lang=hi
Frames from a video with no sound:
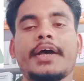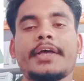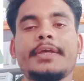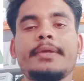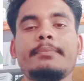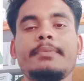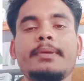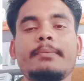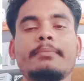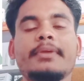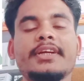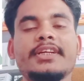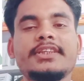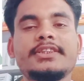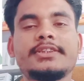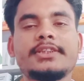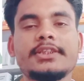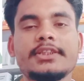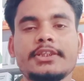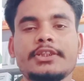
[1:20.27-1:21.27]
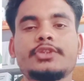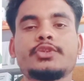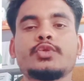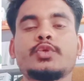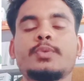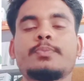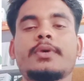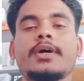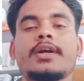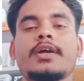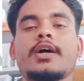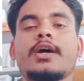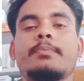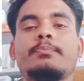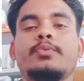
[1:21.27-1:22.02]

कहीं भी मेडिसिन स्टोर पर